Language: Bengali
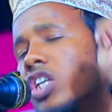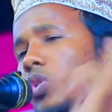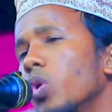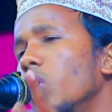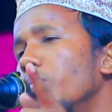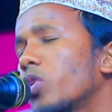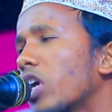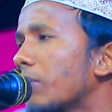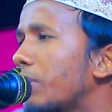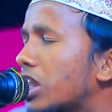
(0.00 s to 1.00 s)
জুলুম
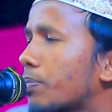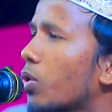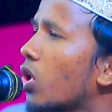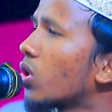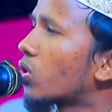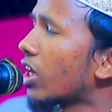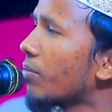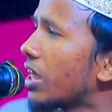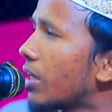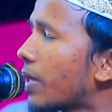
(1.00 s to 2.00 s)
করে বিষ প্রয়োগ করে
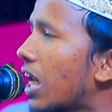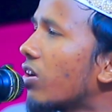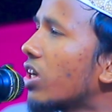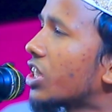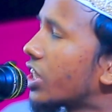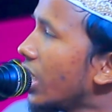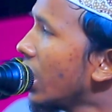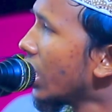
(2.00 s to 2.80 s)
বেড়ে ফেলা হয়েছে